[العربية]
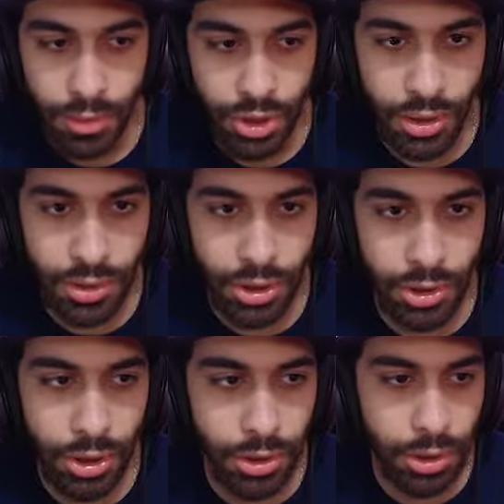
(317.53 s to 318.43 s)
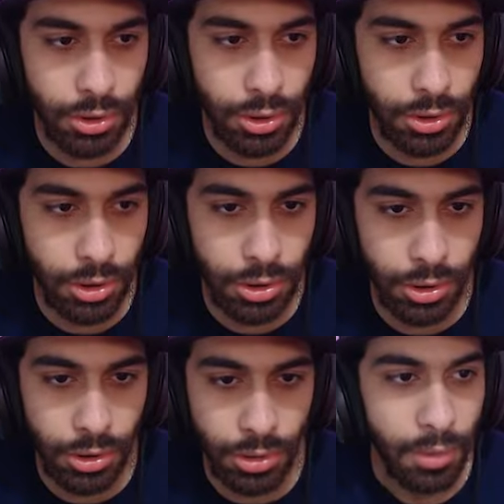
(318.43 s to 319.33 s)
شد شد شد شد شد شد شد
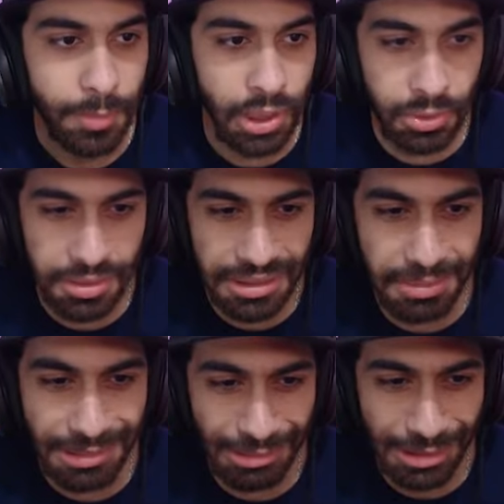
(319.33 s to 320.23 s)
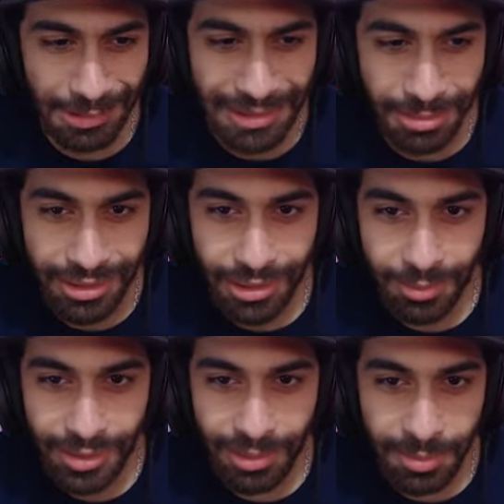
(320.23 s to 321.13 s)
شد بيجري ورايا بيجري ورايا والنبي
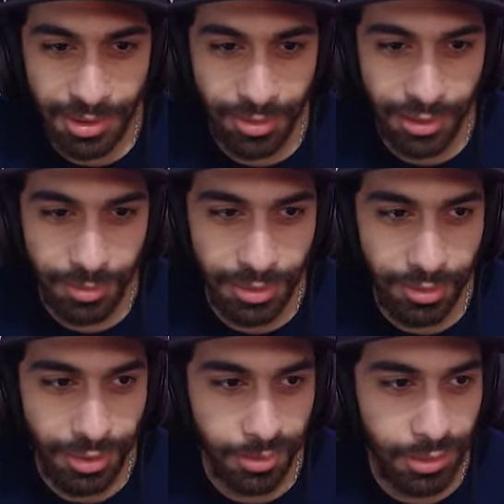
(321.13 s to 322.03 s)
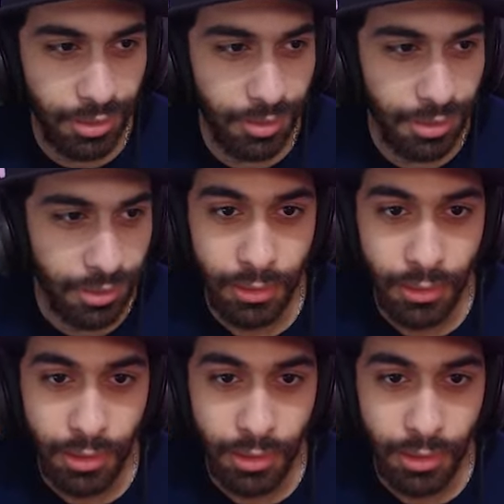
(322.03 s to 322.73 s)
والنبي بيجري ورايا بيجري ورايا بيجري ورايا